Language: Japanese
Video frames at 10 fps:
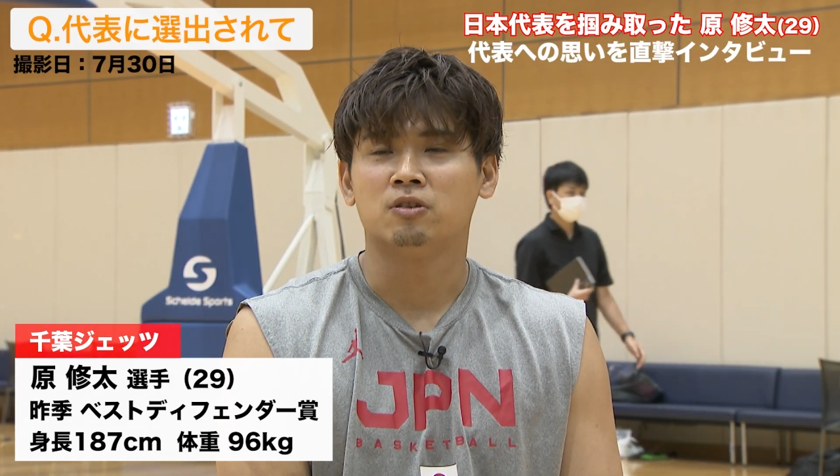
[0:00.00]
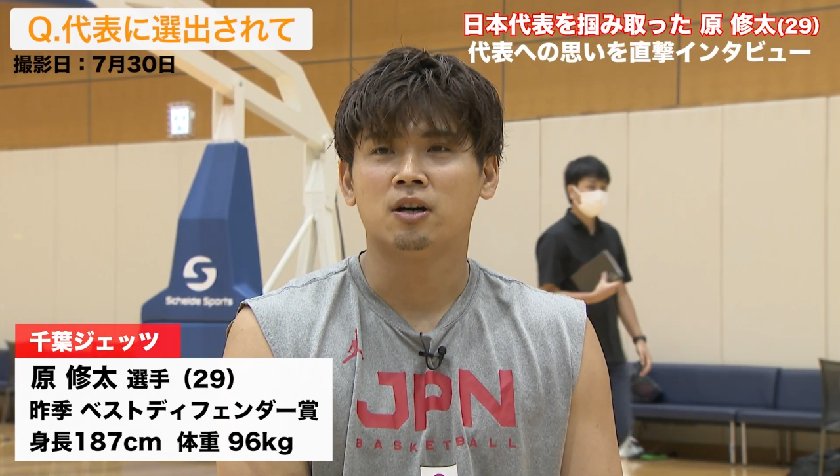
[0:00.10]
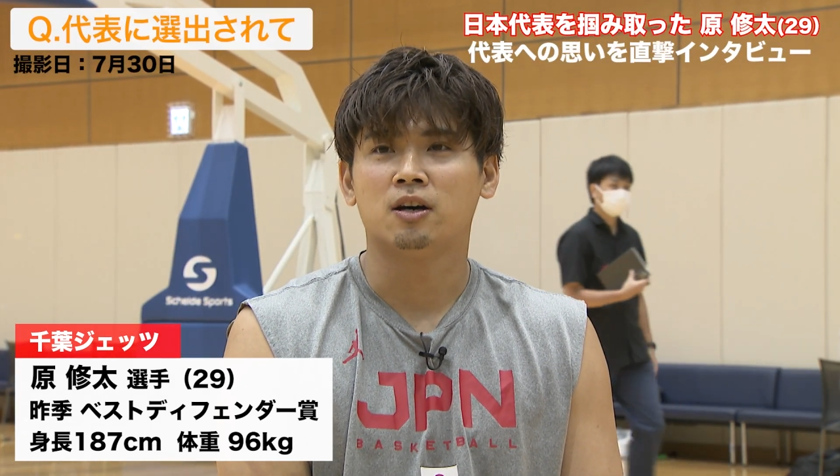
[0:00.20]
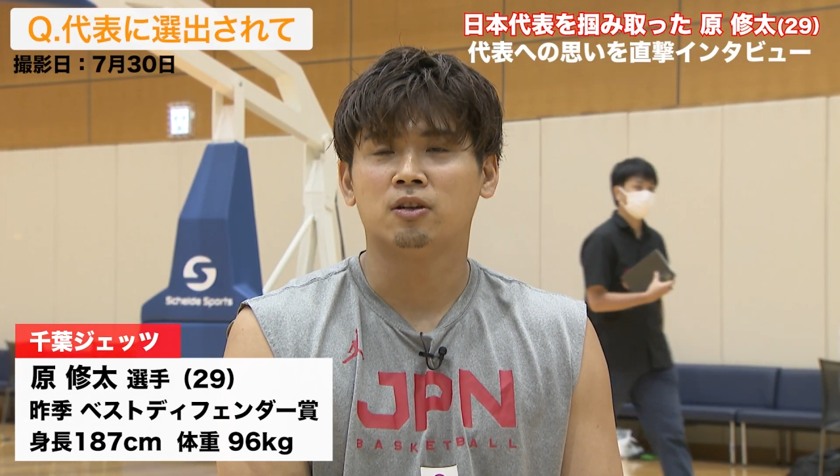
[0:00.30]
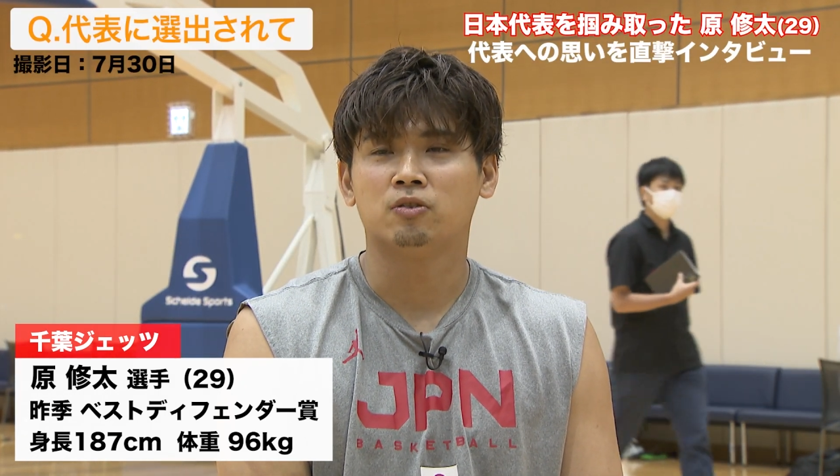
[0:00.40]

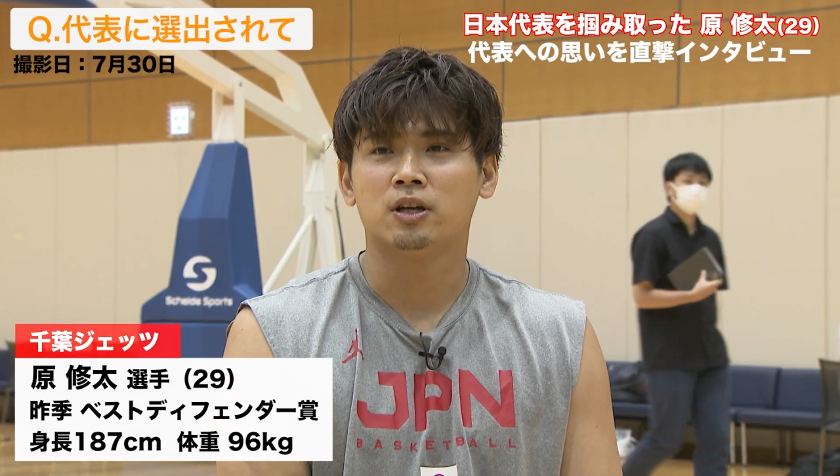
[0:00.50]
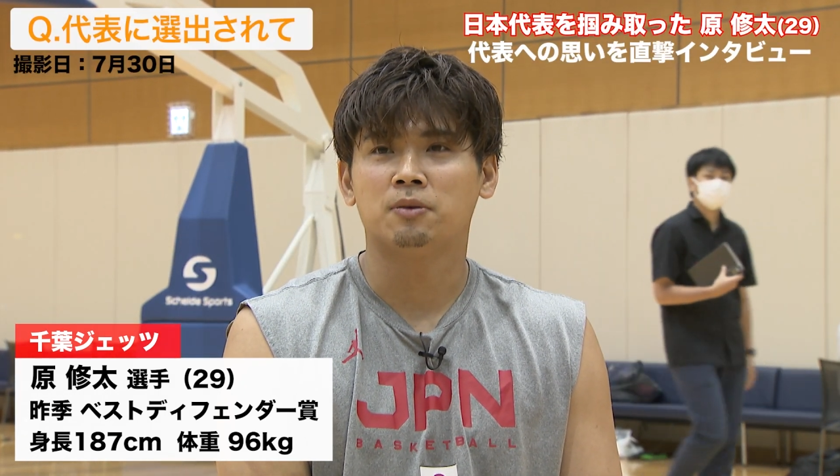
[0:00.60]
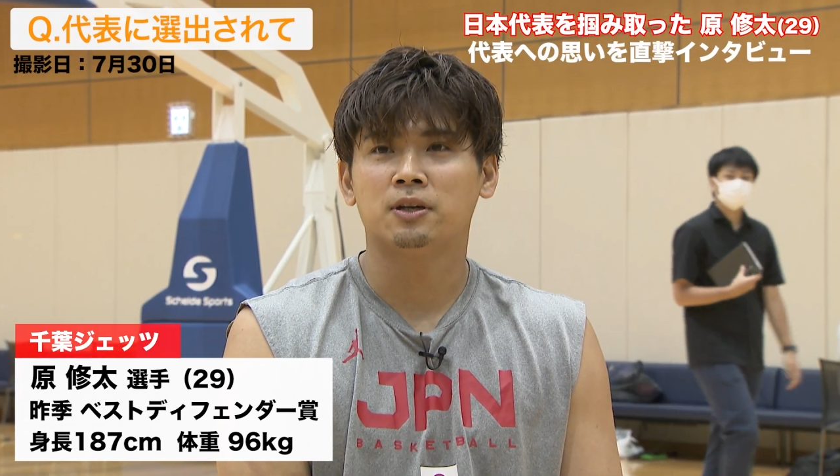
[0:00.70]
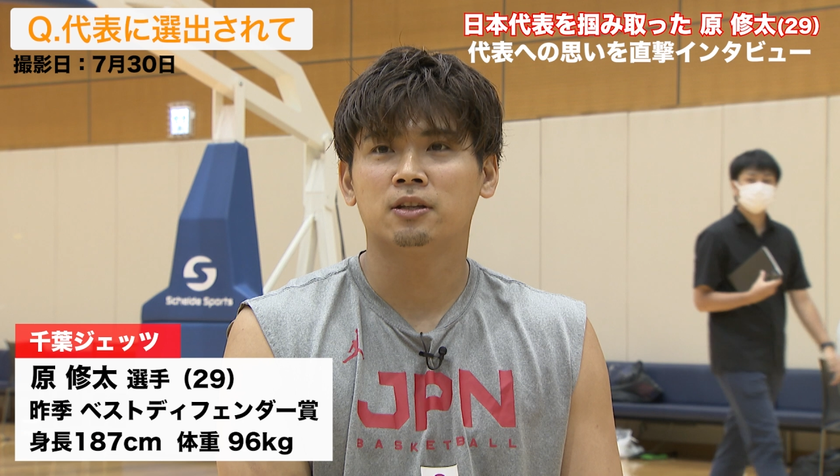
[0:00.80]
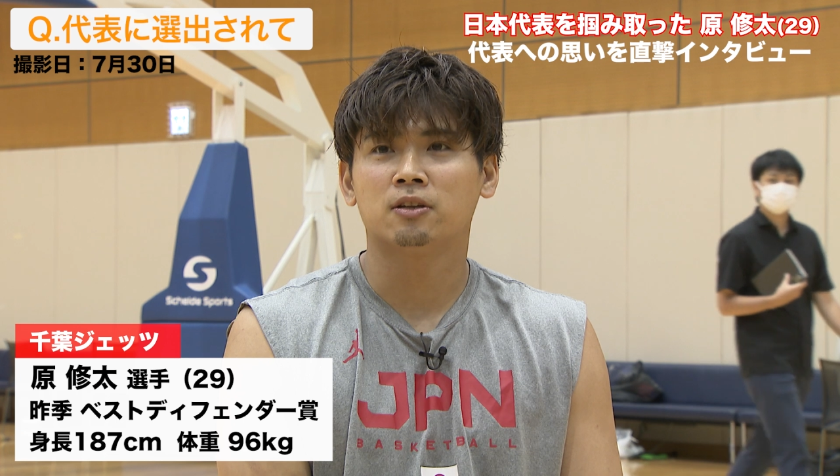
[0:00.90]
あの選
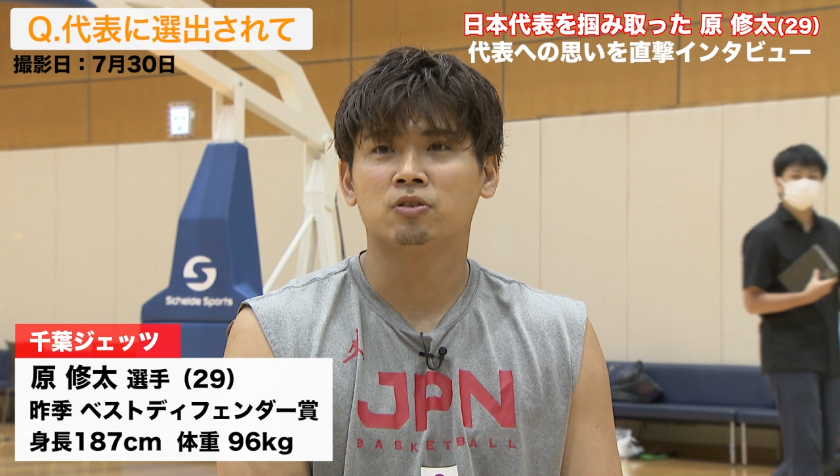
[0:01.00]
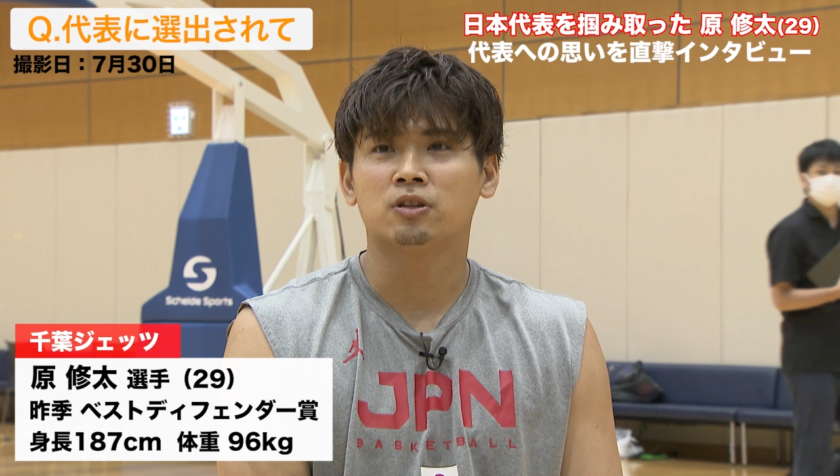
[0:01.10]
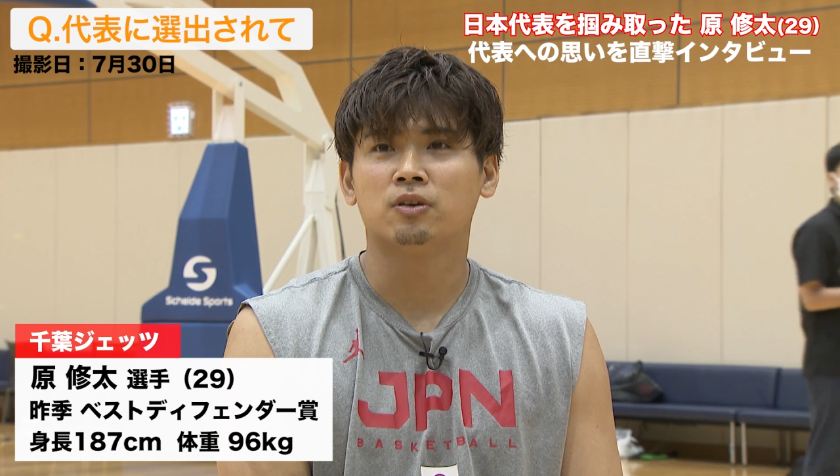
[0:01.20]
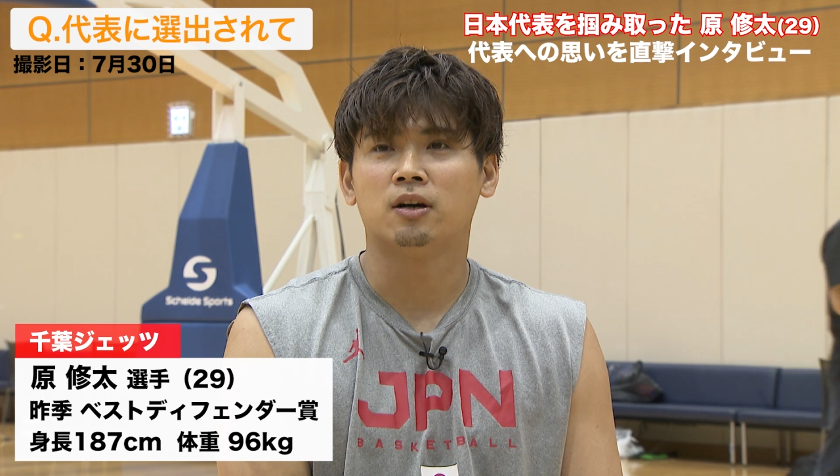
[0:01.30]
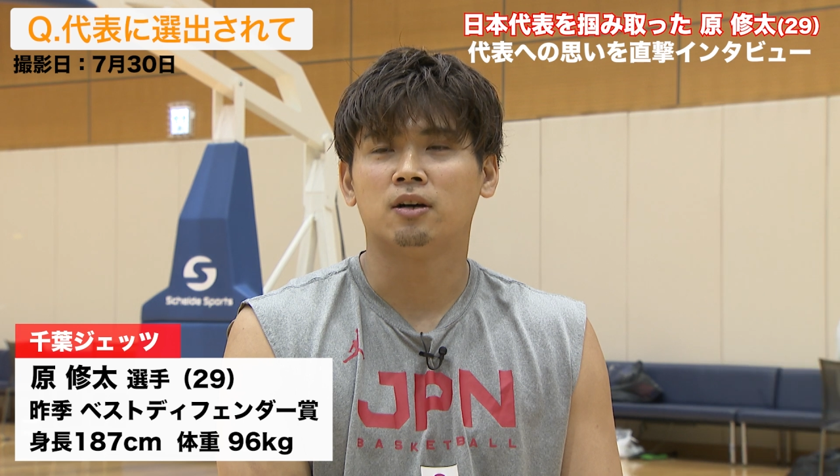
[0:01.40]
ばれた
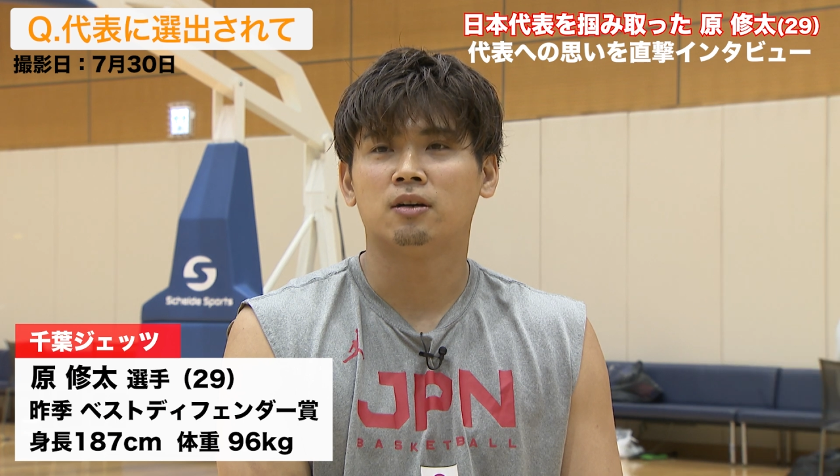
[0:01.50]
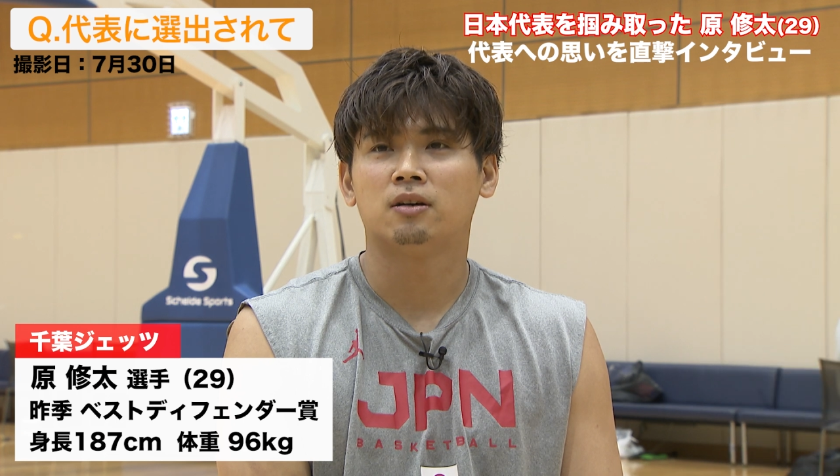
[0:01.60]
時は、